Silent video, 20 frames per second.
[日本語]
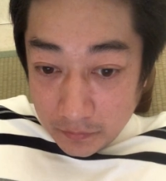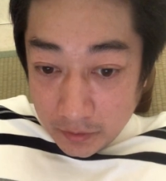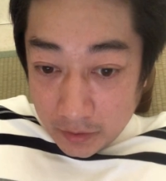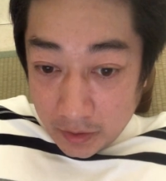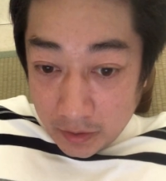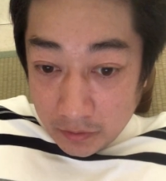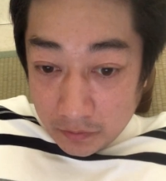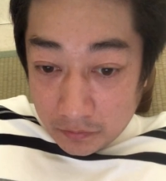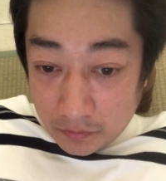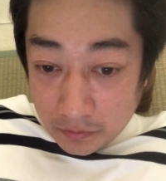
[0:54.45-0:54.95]

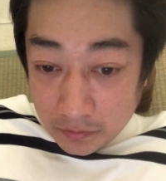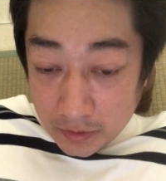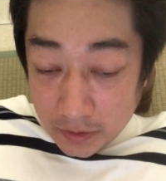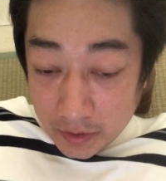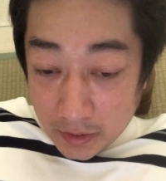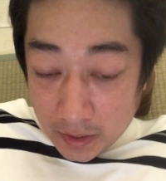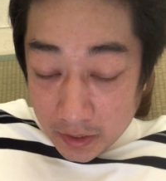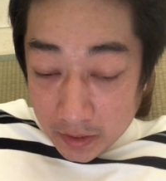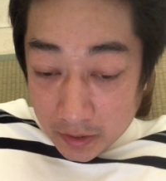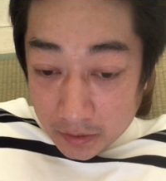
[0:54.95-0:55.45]
健康被
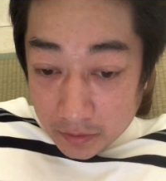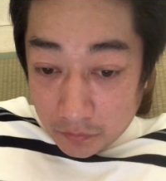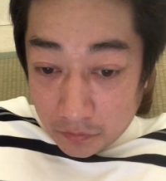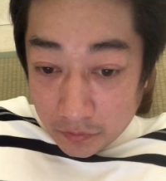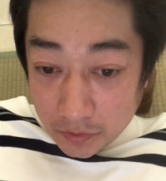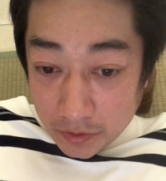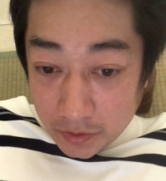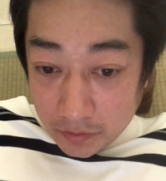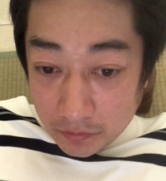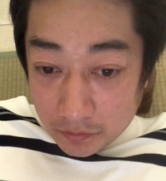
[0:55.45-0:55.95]
害が
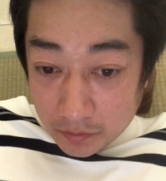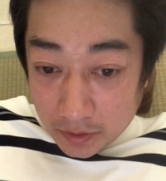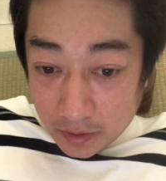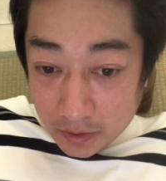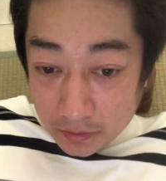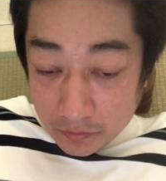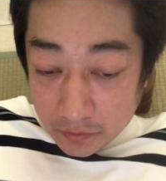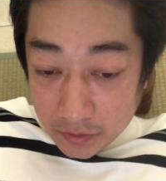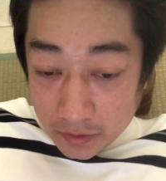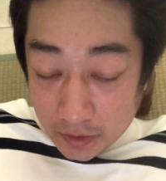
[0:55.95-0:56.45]
大きいの
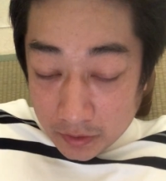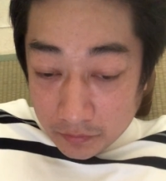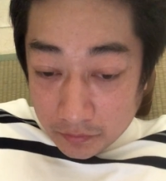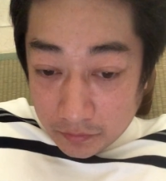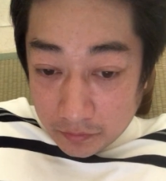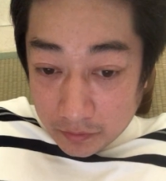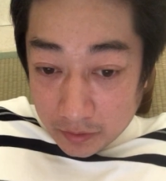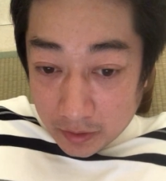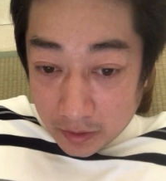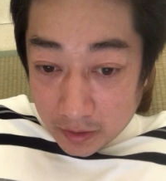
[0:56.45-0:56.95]
かどちらの
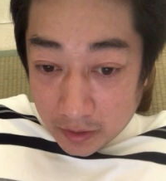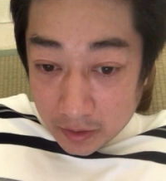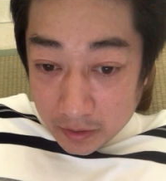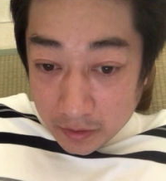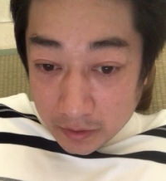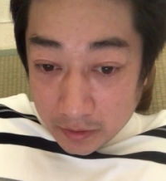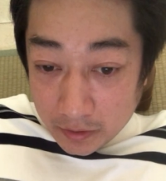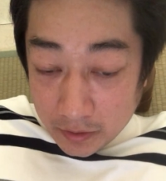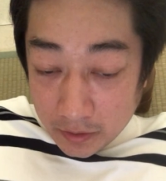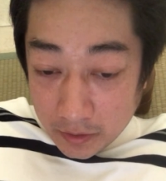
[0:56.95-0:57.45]
方が
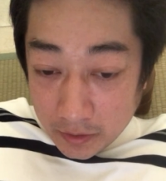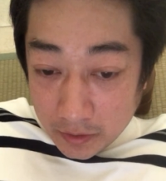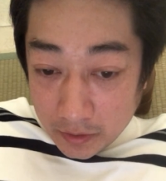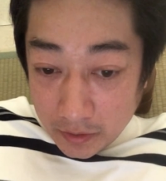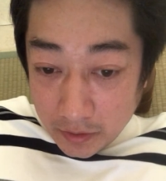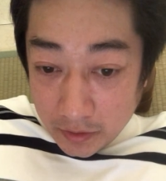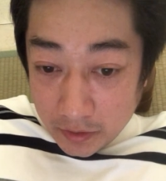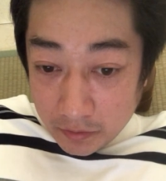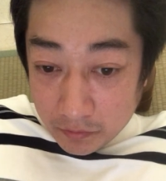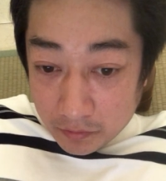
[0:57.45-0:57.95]
体に
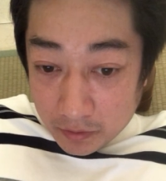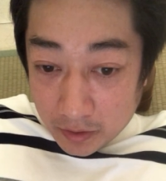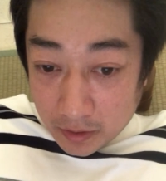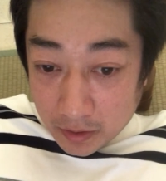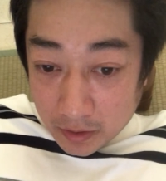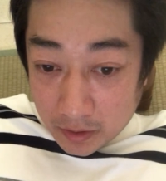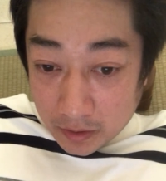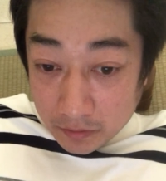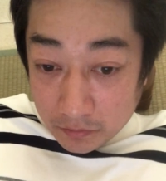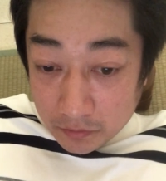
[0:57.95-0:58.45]
いいのか
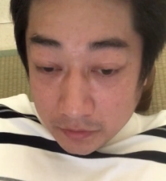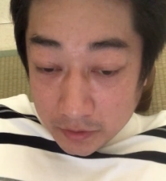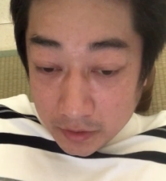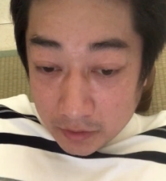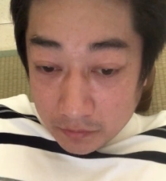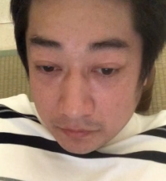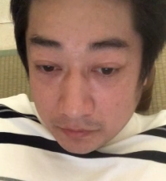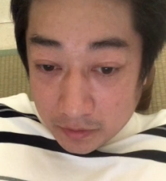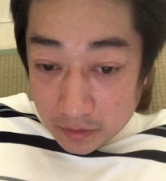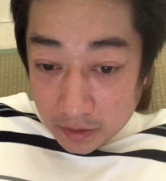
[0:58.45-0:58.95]
どち
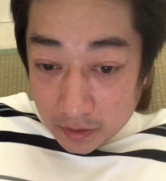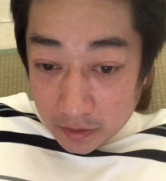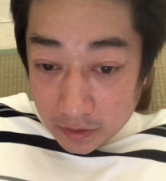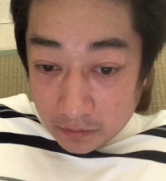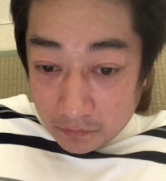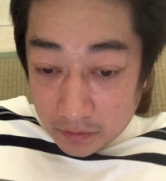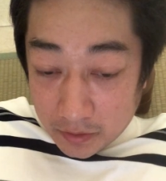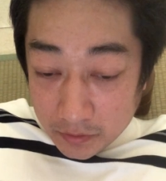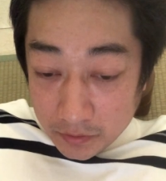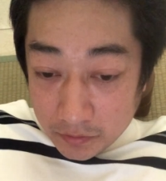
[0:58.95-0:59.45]
らの方が体
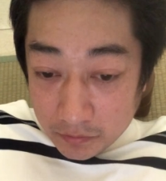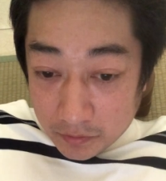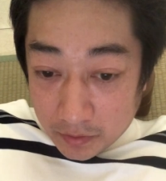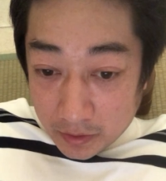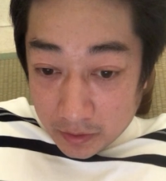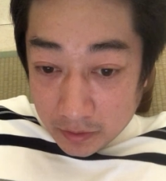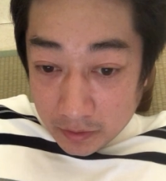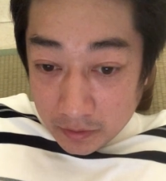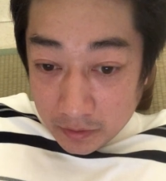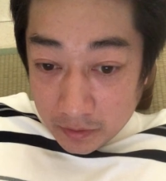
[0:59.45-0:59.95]
が悪いのか
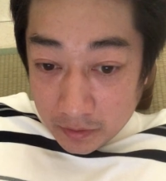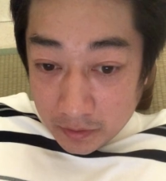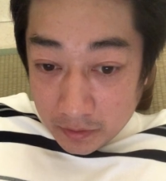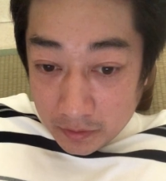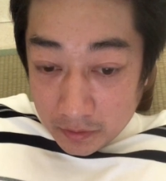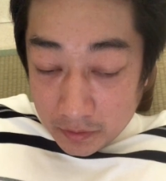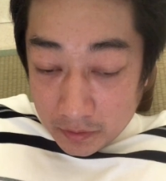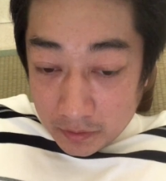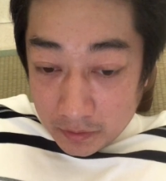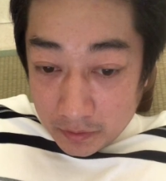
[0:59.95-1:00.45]

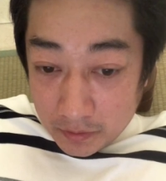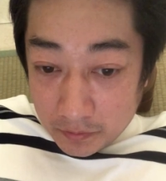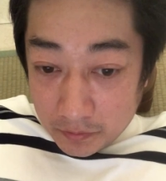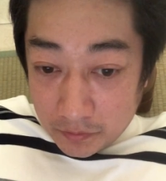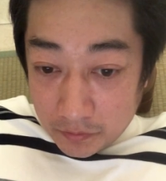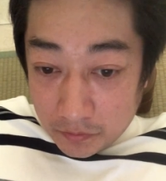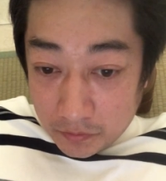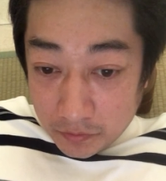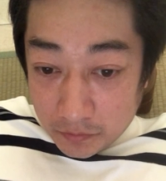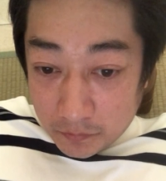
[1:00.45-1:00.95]

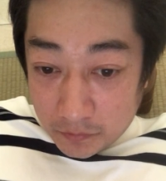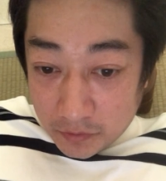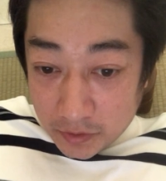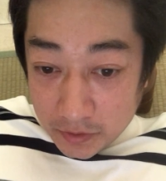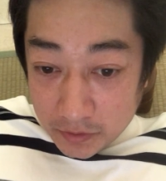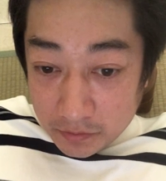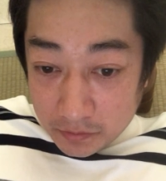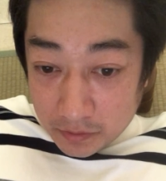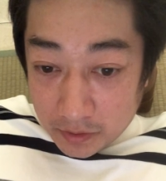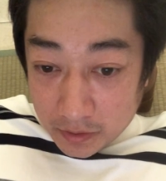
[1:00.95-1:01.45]
両方とも同
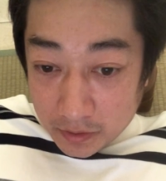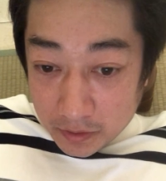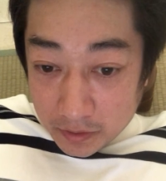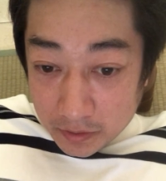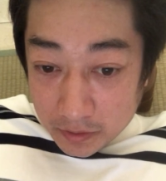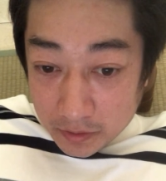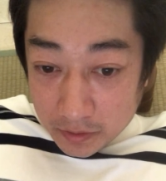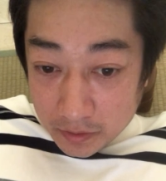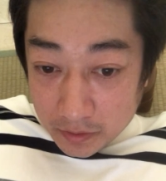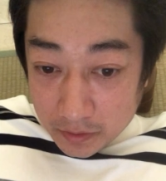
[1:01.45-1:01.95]
じぐらい
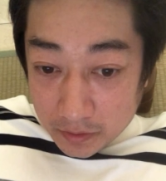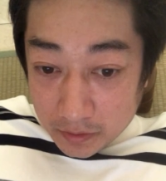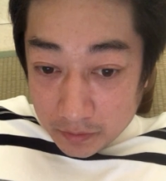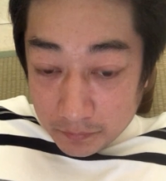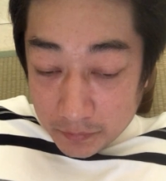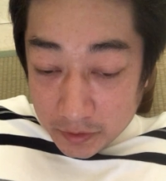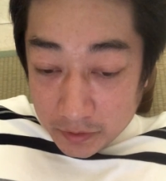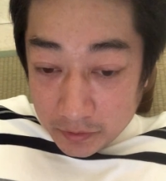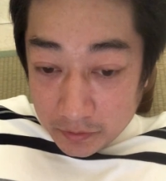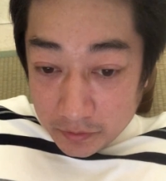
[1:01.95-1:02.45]

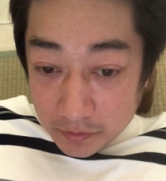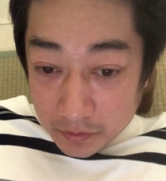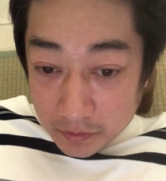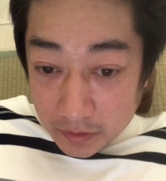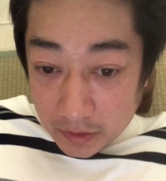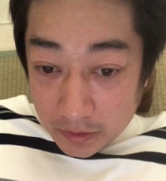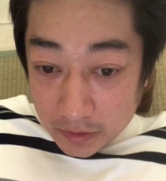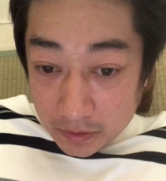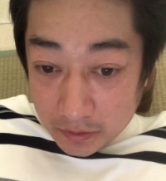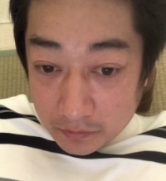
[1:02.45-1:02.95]
別に
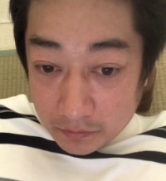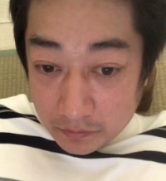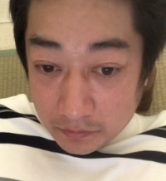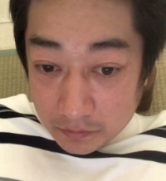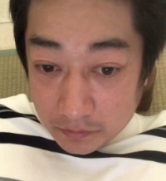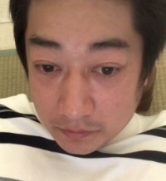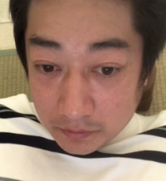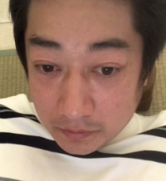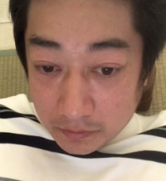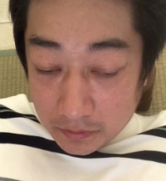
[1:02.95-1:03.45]
かあ
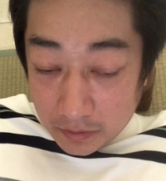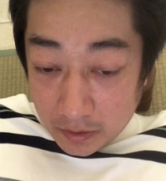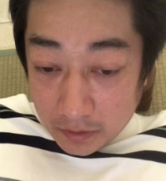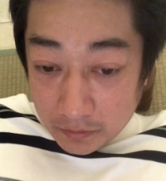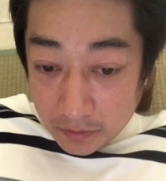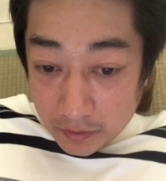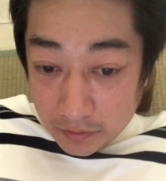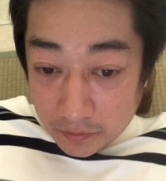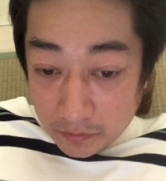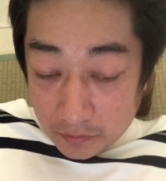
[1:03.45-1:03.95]
の悪影